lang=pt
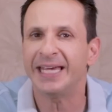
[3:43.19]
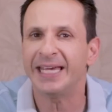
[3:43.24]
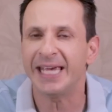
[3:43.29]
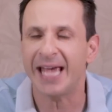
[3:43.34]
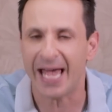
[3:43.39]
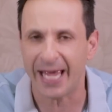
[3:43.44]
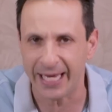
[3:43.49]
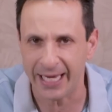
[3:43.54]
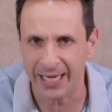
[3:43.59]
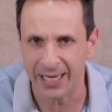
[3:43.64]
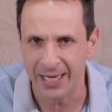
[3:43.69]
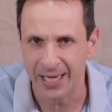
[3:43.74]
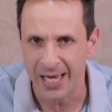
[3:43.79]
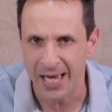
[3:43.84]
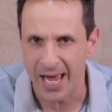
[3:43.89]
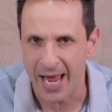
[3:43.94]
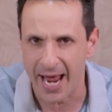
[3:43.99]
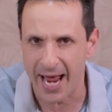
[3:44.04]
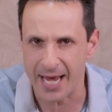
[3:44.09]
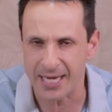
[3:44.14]
e aí
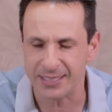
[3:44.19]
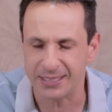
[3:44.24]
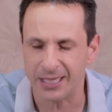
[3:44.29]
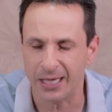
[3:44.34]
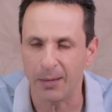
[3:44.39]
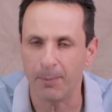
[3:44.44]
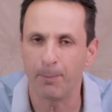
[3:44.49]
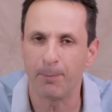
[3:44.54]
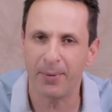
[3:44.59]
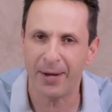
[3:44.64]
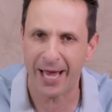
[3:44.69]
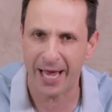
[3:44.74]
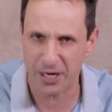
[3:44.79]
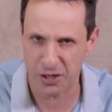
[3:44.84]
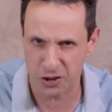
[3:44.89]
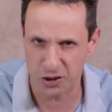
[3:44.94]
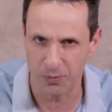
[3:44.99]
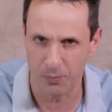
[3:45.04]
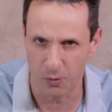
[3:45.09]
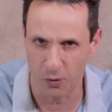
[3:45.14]
esse
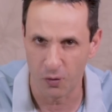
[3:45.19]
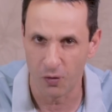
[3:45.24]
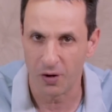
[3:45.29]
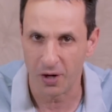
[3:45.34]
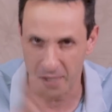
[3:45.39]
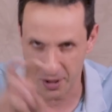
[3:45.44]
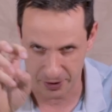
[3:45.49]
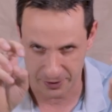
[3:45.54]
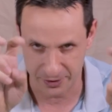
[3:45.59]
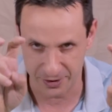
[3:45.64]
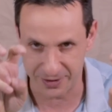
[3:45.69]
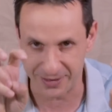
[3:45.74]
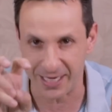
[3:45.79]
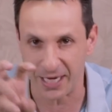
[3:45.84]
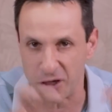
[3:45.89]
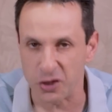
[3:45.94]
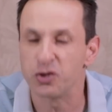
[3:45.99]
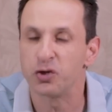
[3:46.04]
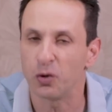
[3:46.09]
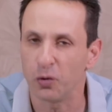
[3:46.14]
empréstimo
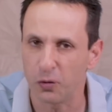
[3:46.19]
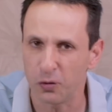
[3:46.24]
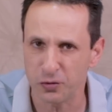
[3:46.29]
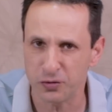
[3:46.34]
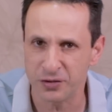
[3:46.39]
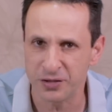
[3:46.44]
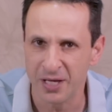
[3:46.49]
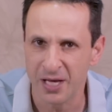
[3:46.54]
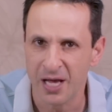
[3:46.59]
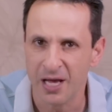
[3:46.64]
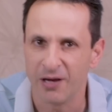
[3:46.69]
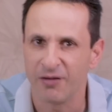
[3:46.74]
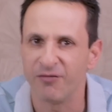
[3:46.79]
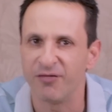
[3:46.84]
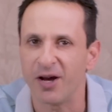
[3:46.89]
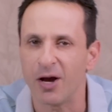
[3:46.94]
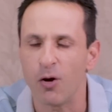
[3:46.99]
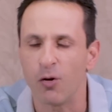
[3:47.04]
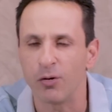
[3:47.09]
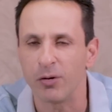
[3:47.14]
sem juros
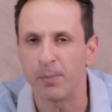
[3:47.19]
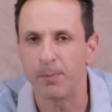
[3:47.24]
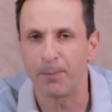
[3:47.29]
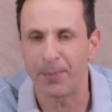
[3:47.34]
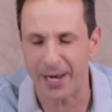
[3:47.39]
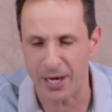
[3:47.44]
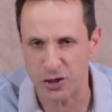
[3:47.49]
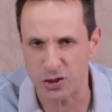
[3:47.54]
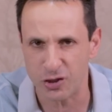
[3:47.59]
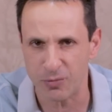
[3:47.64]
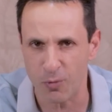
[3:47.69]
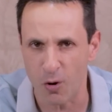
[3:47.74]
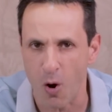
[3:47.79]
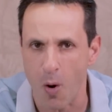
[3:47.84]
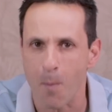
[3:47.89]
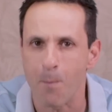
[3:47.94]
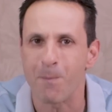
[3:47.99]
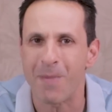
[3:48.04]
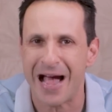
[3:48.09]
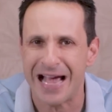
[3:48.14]
virou o um
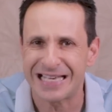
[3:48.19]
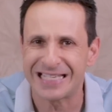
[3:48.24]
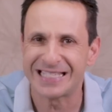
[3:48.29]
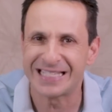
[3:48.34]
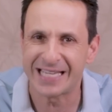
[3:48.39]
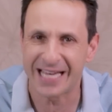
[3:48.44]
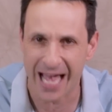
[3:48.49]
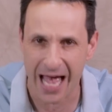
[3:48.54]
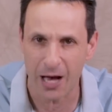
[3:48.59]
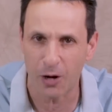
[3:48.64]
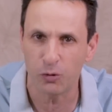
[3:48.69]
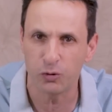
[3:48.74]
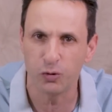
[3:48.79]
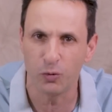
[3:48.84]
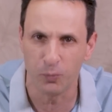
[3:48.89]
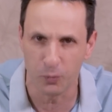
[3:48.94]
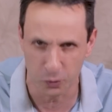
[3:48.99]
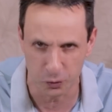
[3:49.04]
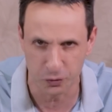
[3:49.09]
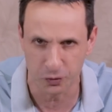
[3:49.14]
empréstimo mais caro do
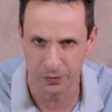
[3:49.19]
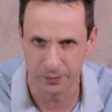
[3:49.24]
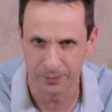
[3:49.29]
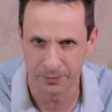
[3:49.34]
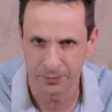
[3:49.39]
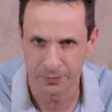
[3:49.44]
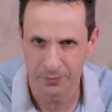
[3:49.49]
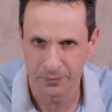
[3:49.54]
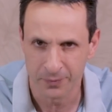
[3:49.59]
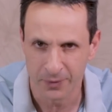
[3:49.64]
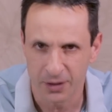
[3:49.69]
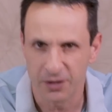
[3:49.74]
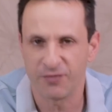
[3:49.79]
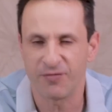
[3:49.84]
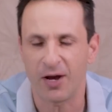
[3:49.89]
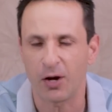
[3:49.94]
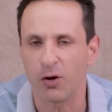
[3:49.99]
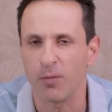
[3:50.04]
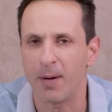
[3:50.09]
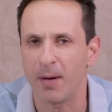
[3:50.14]
mundo e
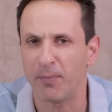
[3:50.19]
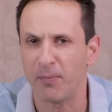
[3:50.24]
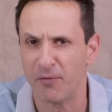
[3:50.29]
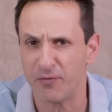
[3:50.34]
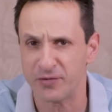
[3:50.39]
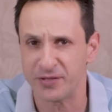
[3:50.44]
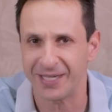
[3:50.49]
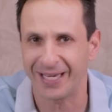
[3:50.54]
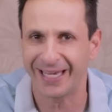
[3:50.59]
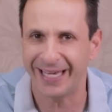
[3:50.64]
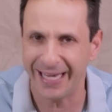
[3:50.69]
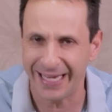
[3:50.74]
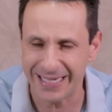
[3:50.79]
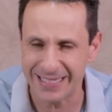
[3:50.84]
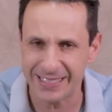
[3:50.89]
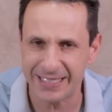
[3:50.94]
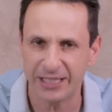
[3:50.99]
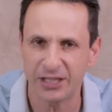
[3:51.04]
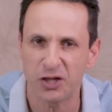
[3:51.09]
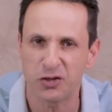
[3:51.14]
vai cobrar para você
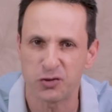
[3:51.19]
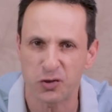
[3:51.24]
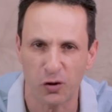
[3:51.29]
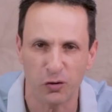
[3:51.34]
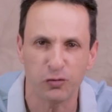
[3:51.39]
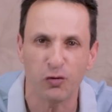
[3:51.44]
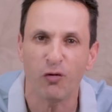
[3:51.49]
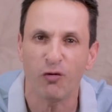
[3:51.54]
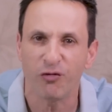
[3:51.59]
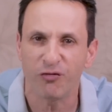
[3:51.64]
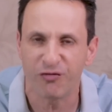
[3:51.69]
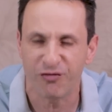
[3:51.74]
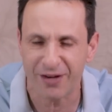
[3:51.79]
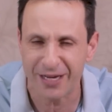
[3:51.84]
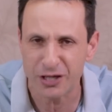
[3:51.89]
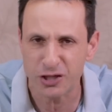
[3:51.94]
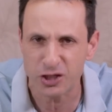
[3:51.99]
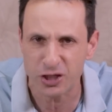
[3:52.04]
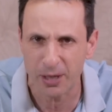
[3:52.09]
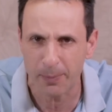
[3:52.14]
15, 18,
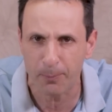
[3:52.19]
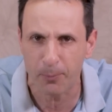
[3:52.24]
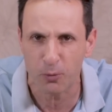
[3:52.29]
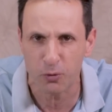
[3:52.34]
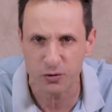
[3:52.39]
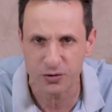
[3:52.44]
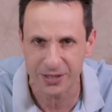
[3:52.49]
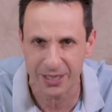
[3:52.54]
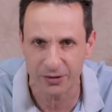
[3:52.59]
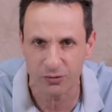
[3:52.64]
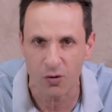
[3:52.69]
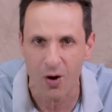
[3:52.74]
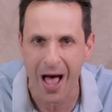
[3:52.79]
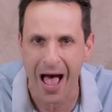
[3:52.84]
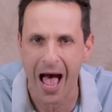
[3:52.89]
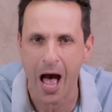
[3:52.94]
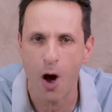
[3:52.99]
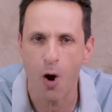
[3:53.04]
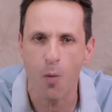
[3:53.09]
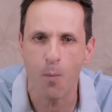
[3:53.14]
20%
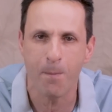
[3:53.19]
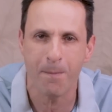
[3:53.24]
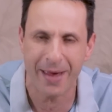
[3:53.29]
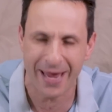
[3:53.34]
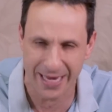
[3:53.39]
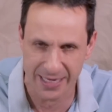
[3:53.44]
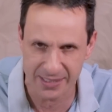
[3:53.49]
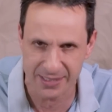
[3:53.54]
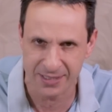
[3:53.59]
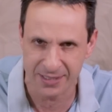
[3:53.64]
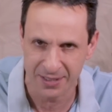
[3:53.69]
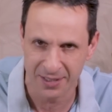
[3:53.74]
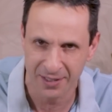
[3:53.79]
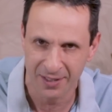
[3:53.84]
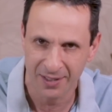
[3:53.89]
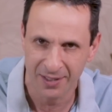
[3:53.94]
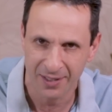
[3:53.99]
ao mês